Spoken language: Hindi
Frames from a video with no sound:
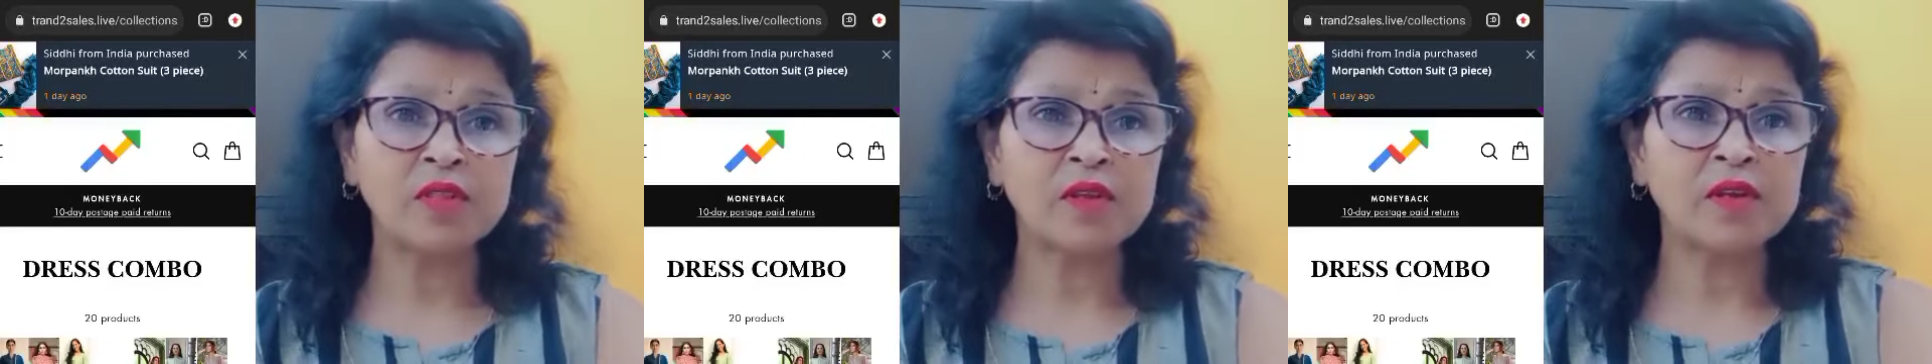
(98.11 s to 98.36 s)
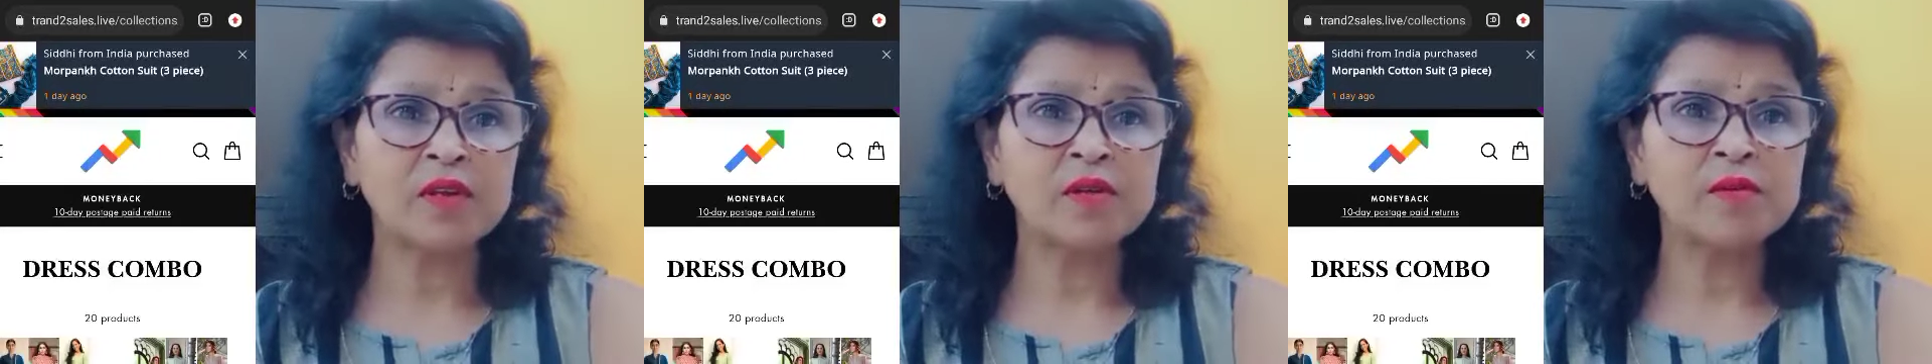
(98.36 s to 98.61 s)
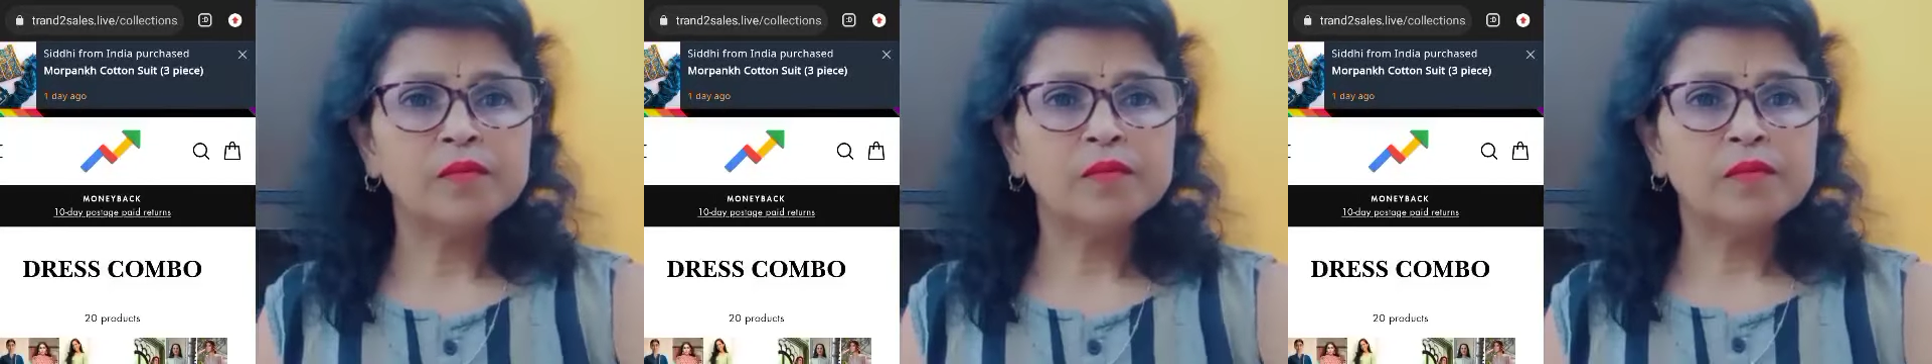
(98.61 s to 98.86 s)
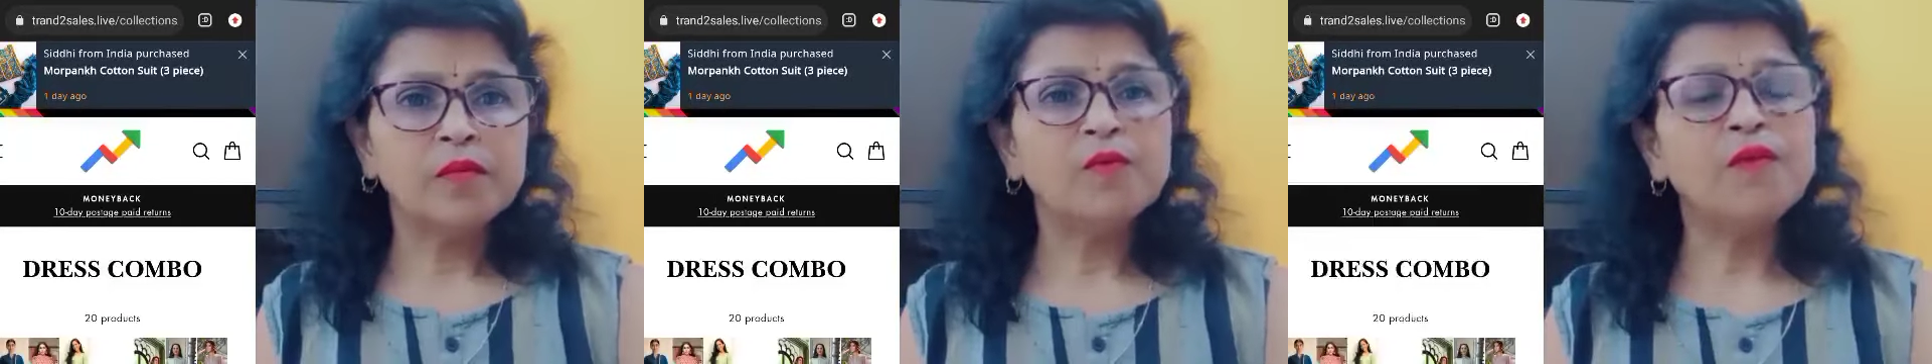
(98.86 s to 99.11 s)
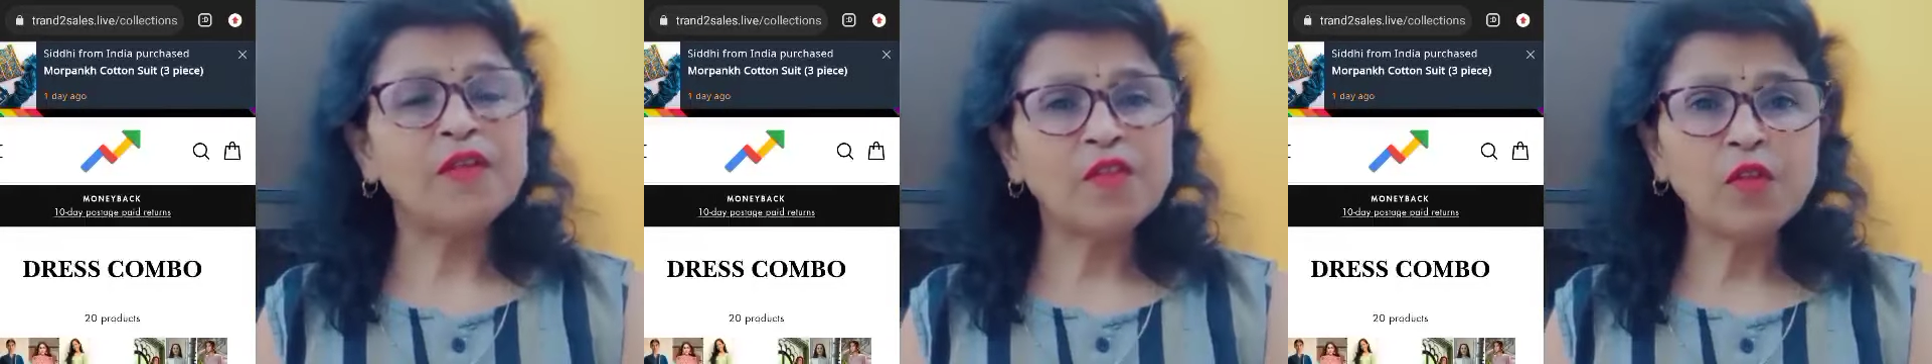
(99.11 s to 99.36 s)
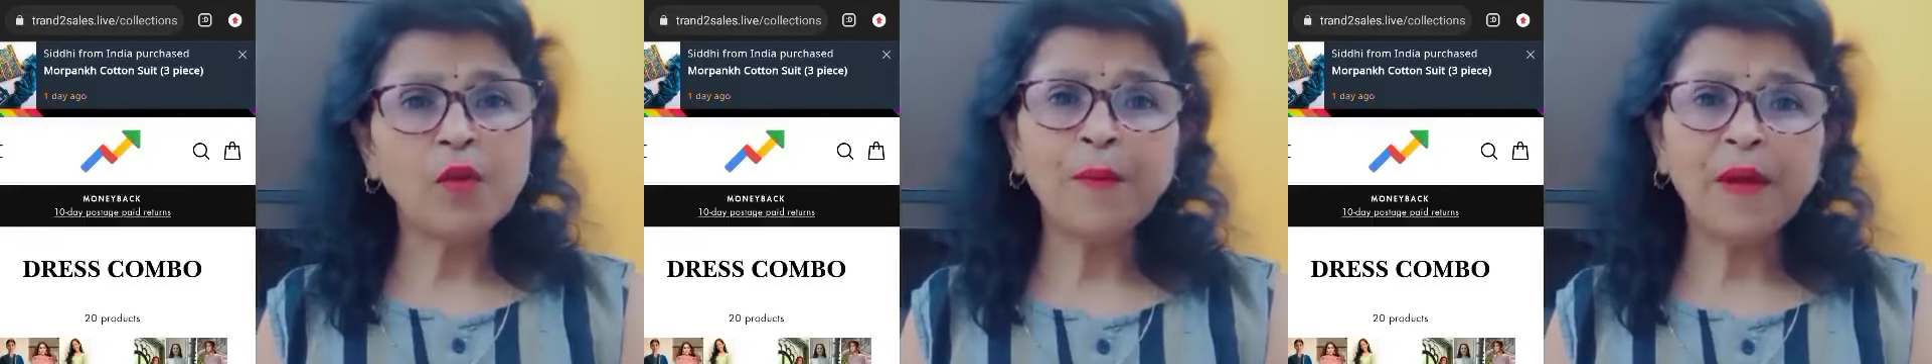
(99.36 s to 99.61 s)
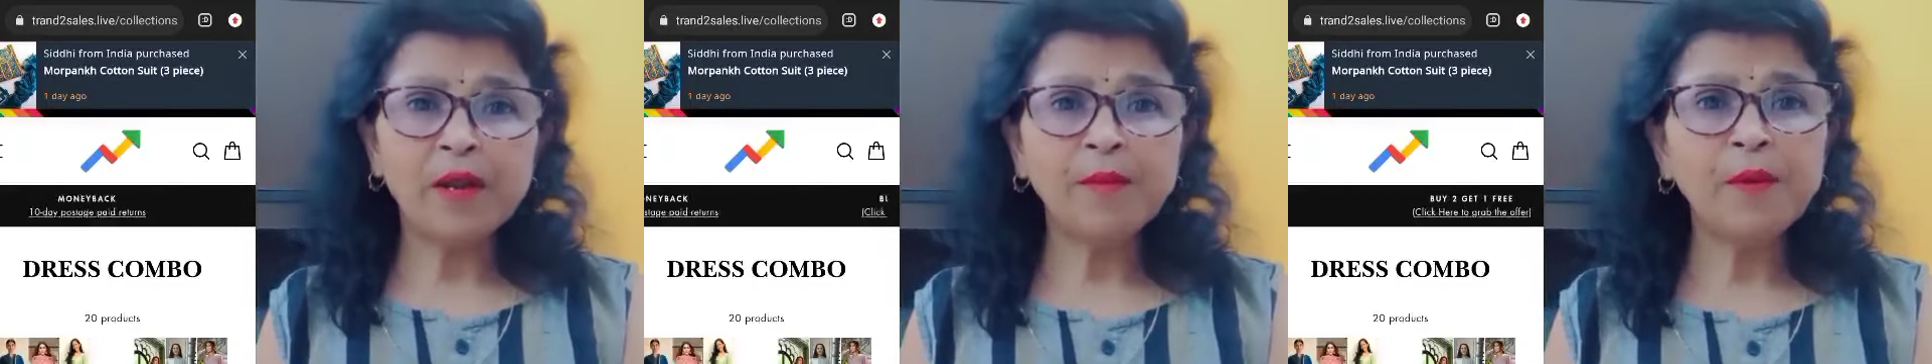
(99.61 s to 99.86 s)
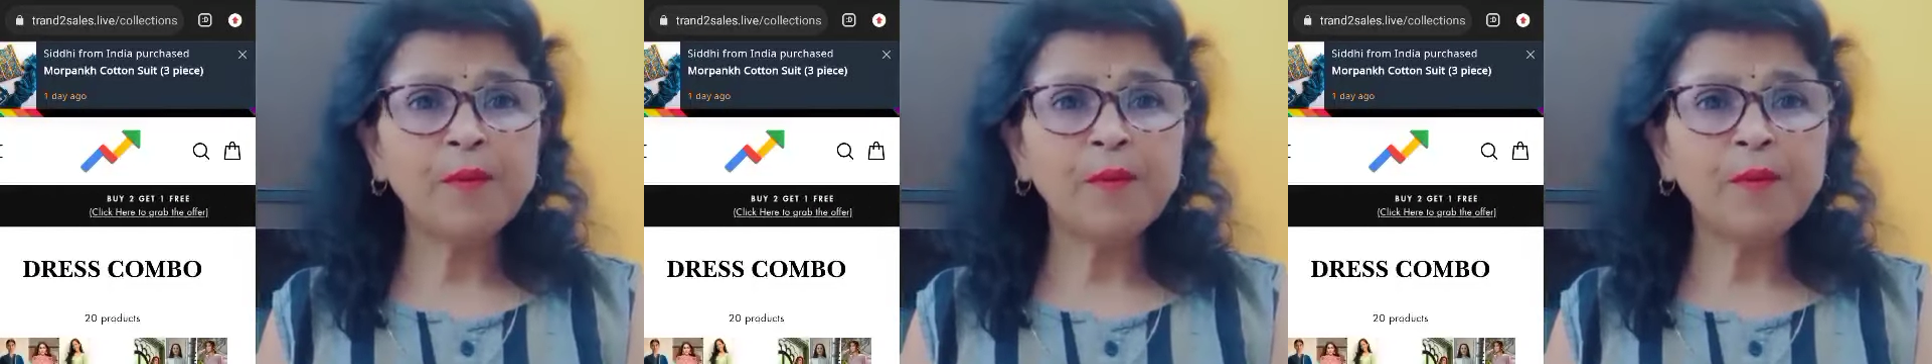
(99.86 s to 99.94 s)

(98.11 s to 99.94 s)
सकें वैसे तो पहले भी